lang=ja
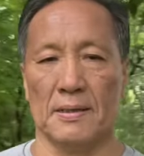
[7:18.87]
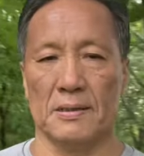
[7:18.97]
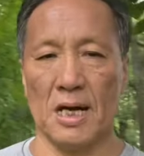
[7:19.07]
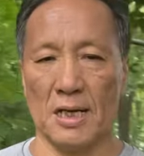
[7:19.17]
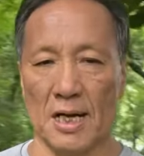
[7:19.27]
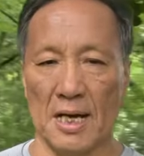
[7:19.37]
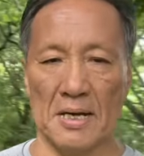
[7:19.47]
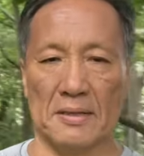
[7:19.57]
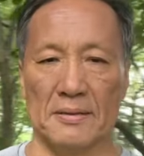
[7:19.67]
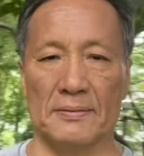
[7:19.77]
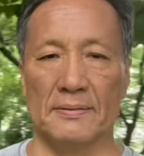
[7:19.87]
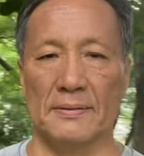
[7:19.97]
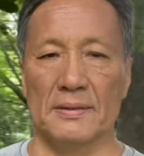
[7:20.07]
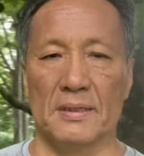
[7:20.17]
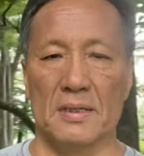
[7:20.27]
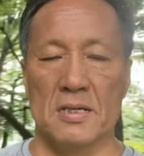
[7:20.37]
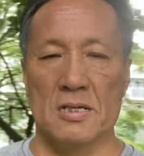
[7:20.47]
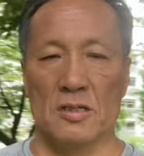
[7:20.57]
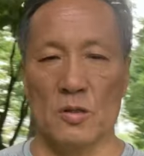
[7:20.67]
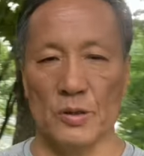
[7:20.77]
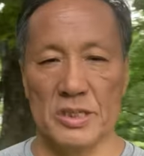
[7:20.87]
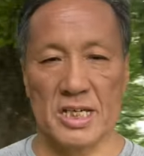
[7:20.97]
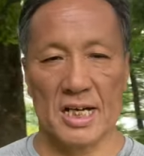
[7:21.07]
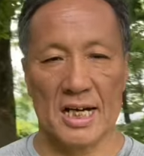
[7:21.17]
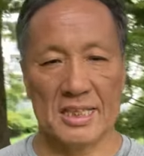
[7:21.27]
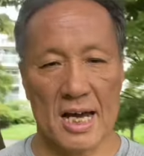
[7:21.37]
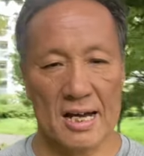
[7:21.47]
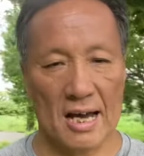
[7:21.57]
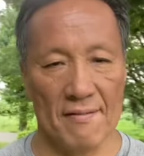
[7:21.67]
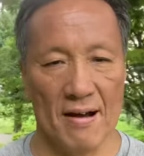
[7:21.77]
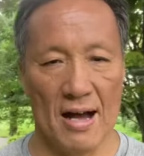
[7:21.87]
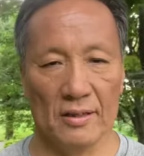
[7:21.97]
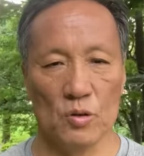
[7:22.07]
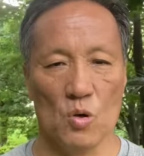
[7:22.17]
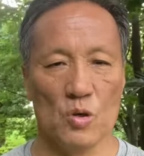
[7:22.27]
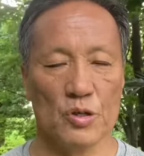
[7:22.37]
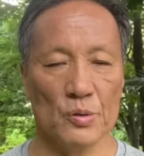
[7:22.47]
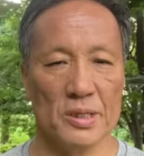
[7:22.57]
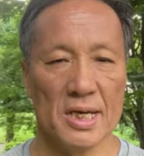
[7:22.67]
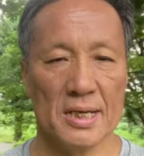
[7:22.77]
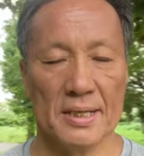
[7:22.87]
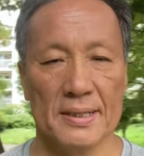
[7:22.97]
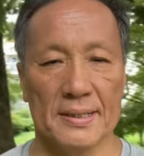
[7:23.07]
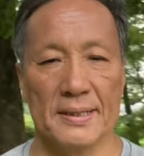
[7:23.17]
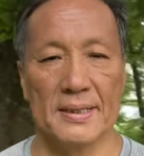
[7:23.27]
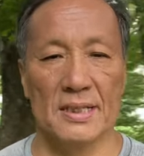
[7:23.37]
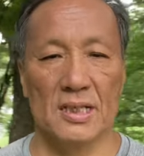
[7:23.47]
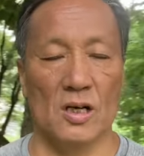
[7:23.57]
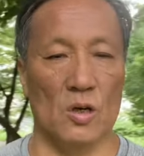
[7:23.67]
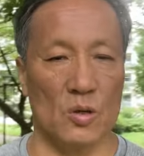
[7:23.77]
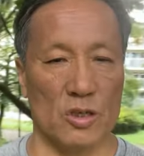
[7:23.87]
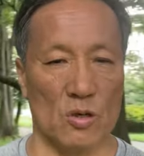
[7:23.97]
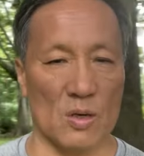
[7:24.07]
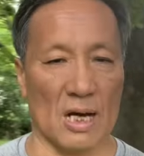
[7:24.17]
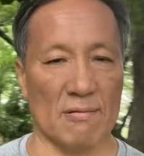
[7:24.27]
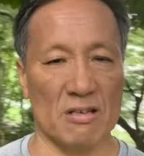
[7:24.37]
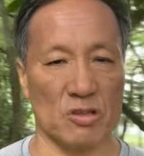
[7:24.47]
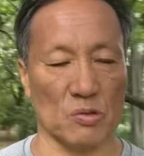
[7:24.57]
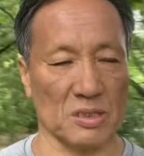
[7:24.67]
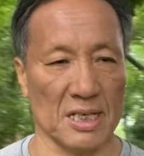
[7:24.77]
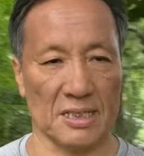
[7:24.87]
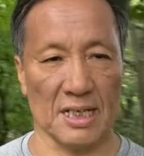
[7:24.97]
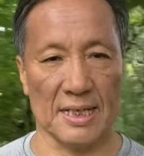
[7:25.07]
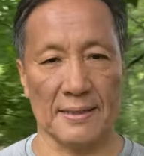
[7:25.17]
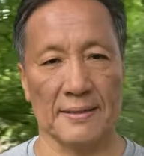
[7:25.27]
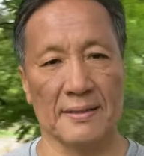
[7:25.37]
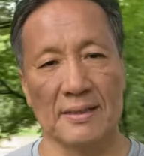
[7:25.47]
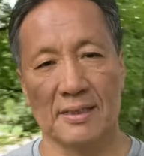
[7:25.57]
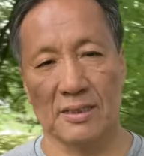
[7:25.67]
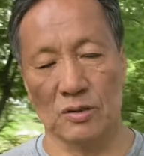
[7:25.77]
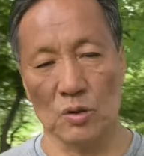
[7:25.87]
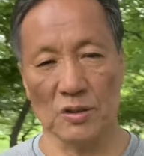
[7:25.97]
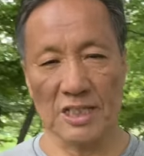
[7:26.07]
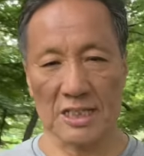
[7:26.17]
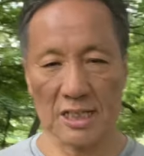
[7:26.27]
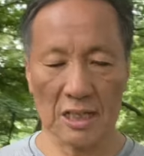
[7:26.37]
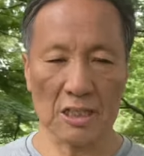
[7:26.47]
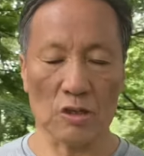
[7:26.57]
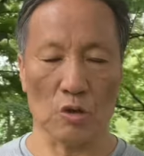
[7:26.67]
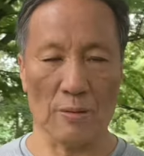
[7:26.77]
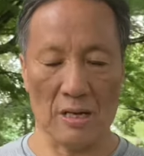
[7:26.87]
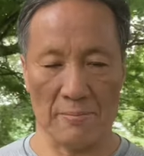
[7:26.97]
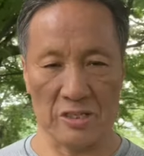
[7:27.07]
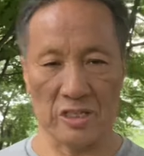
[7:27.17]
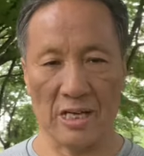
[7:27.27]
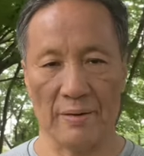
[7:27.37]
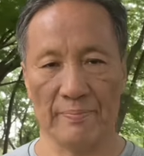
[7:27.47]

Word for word: だから、この世界大会は東京で本協会は主催でどうですか頼まれました。